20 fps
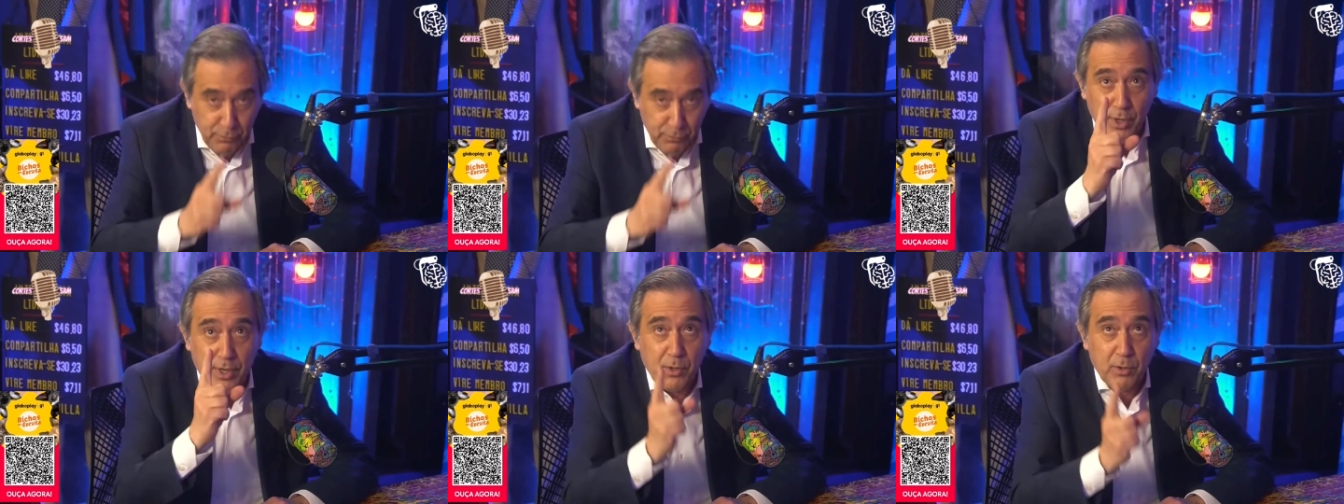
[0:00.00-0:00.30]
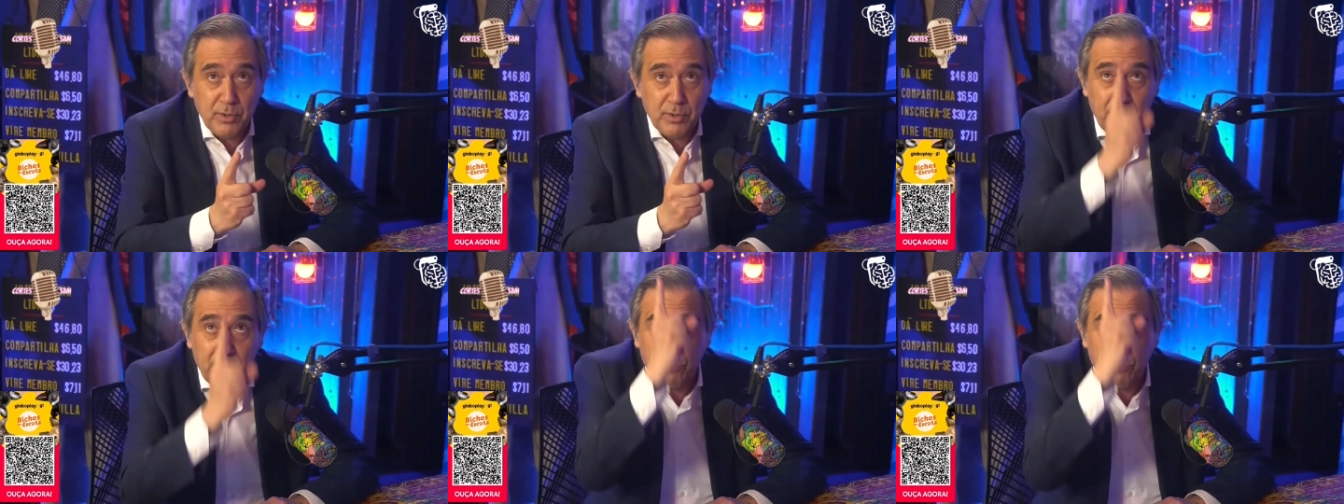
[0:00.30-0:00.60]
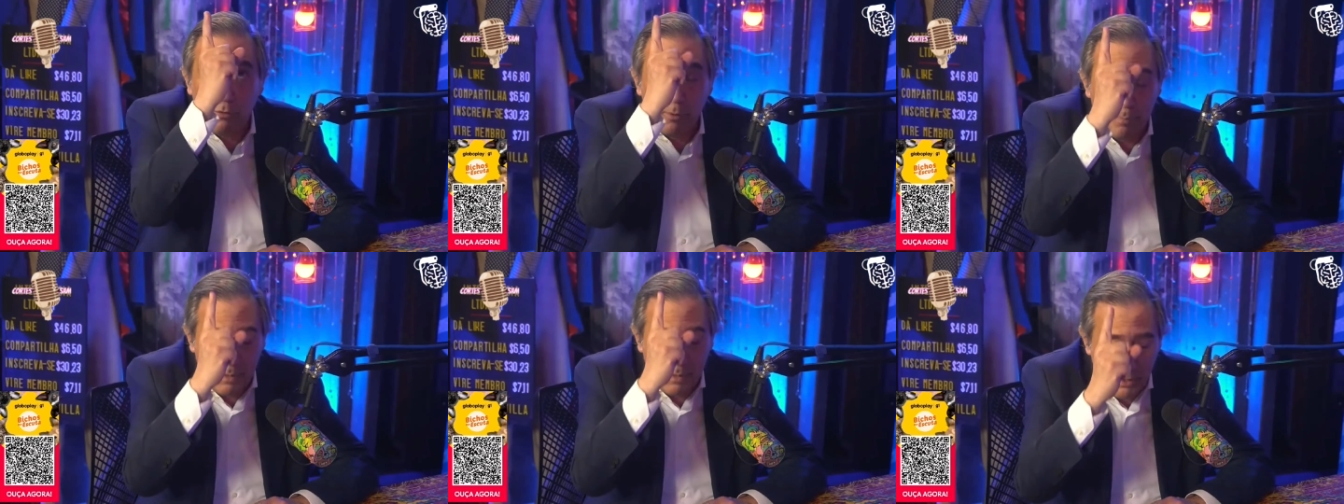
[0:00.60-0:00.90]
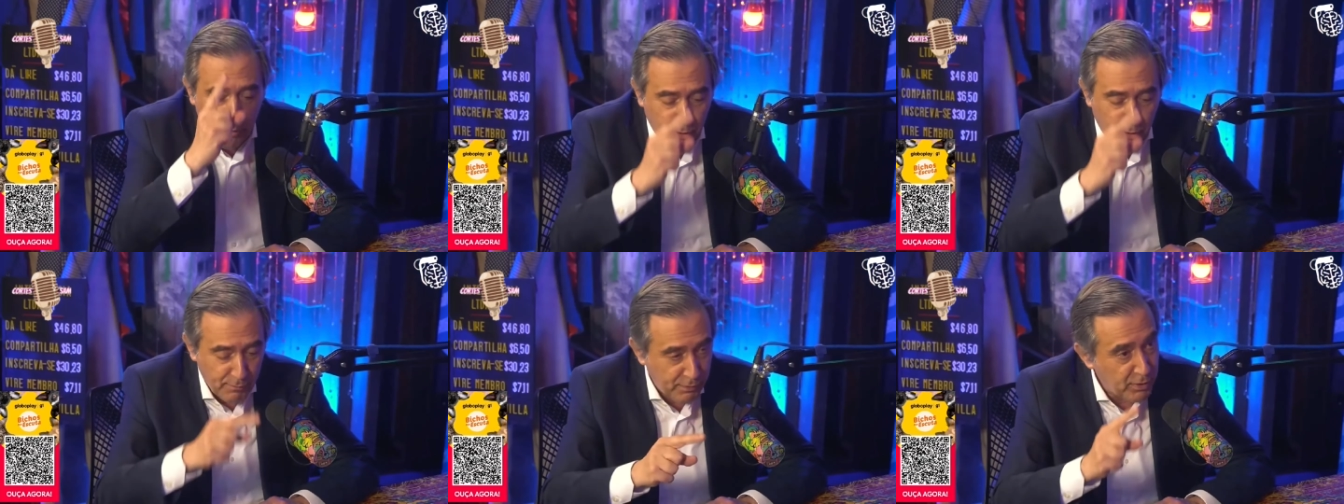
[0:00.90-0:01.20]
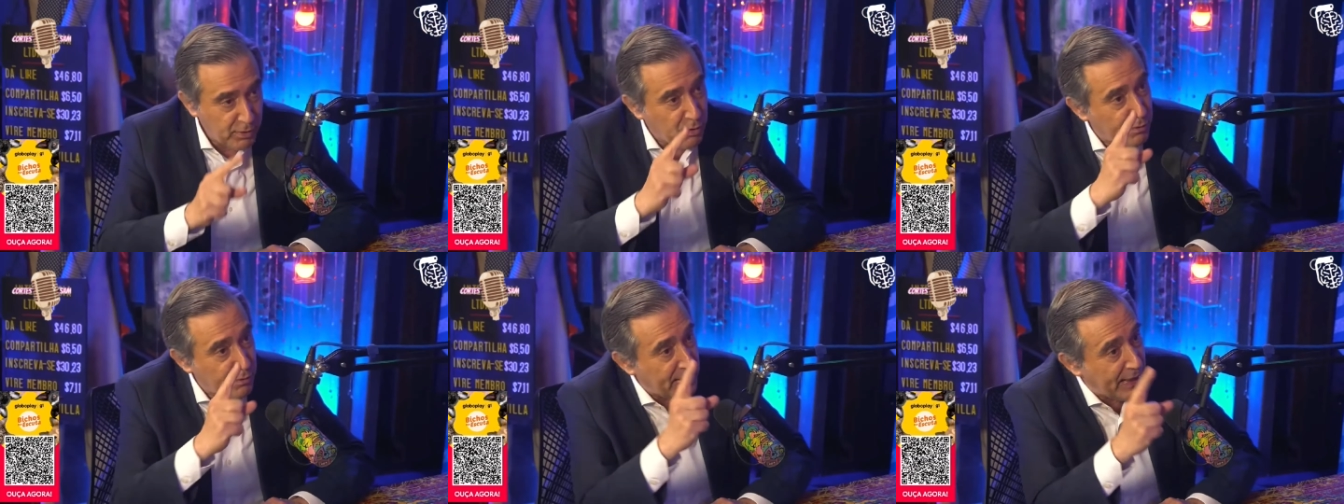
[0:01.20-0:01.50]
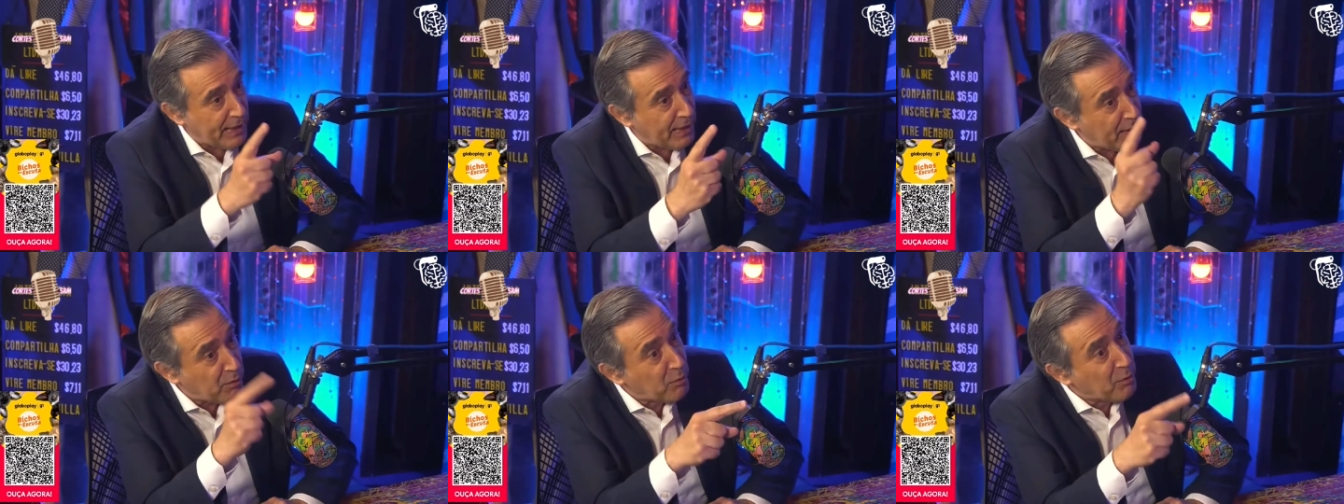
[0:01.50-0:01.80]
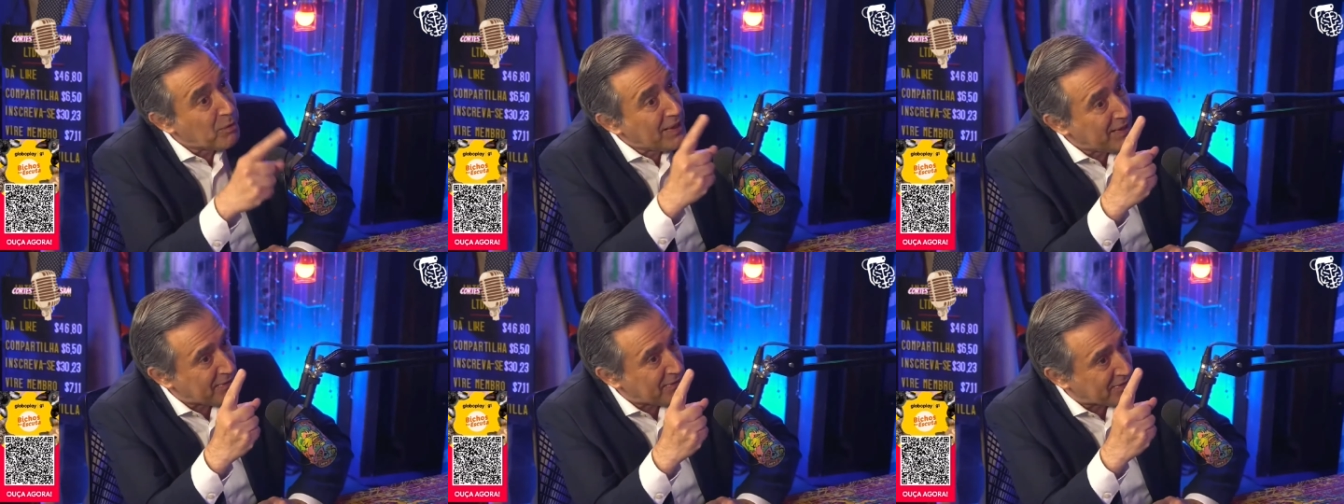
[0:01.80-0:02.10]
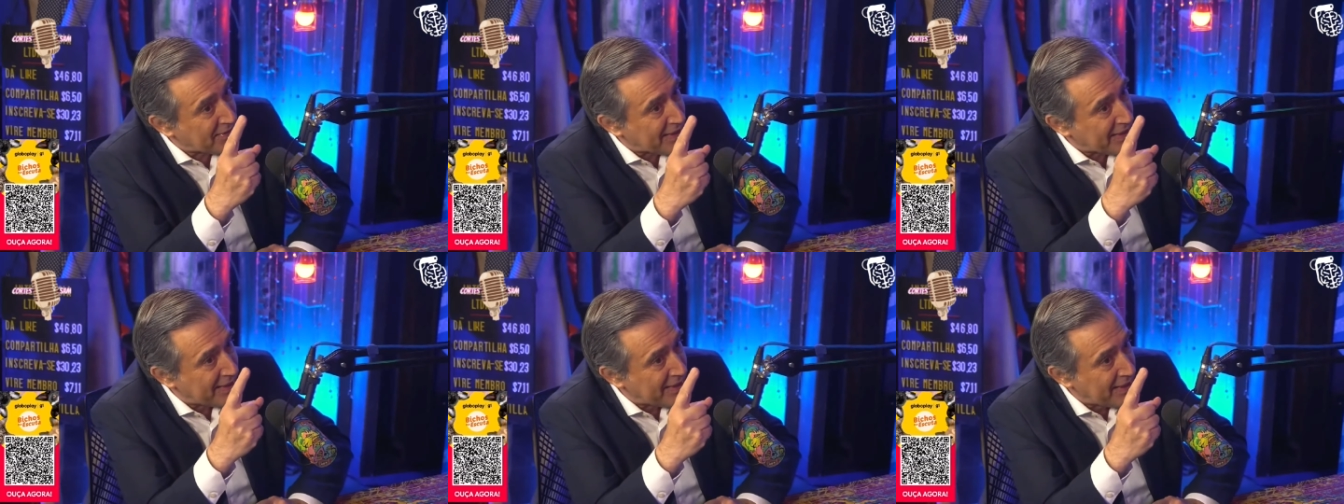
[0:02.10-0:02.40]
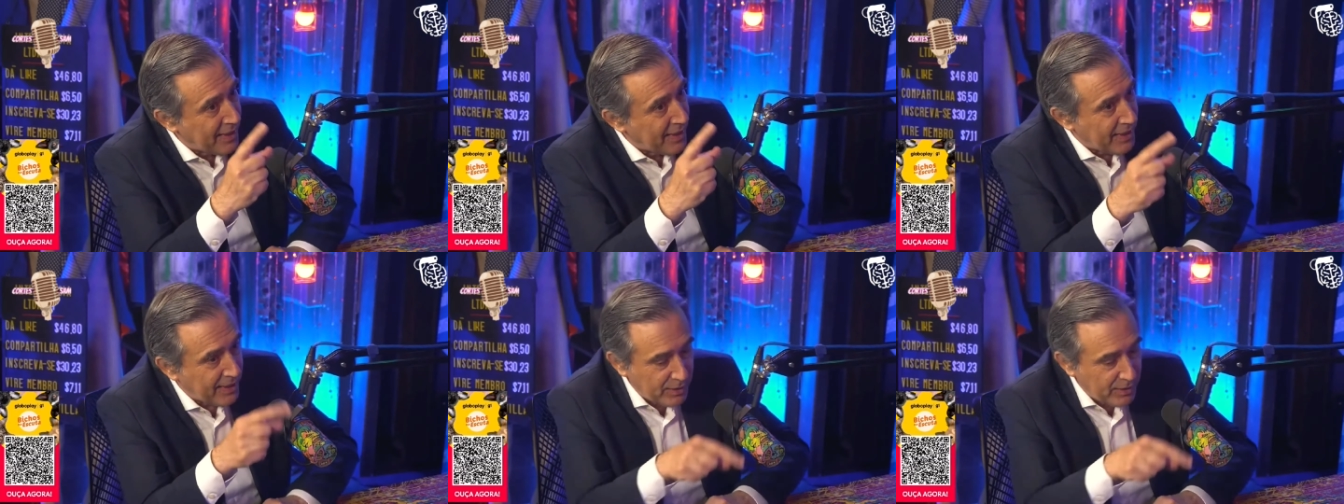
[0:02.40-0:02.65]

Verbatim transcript: foi, quando ele subiu, foi no governo, era lulista.